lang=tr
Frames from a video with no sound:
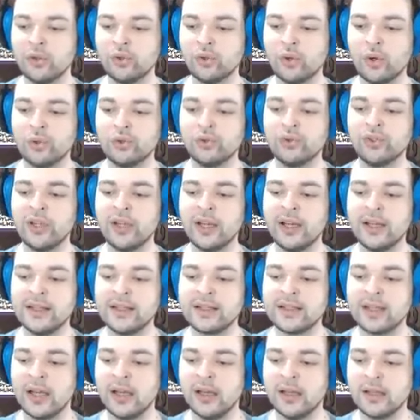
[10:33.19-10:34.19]
Tortu Dereli
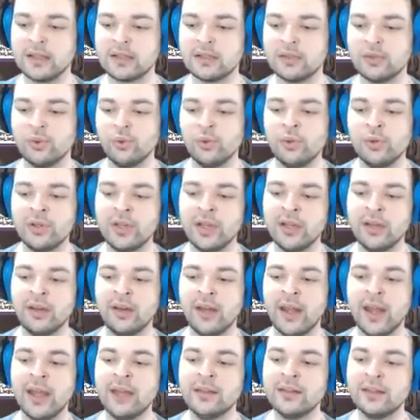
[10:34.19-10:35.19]
Saylas,
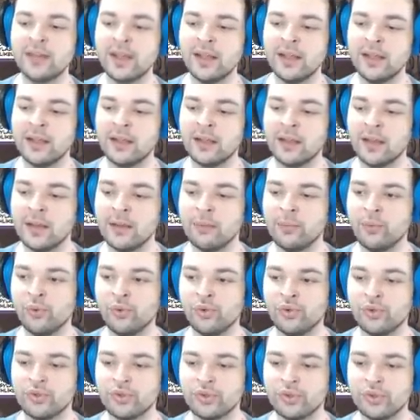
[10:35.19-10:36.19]
ülkenin en tehlikeli
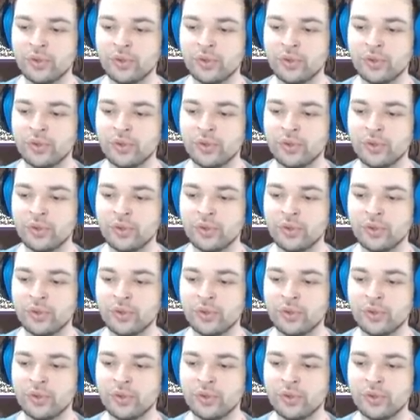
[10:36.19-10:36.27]
büyücüsü.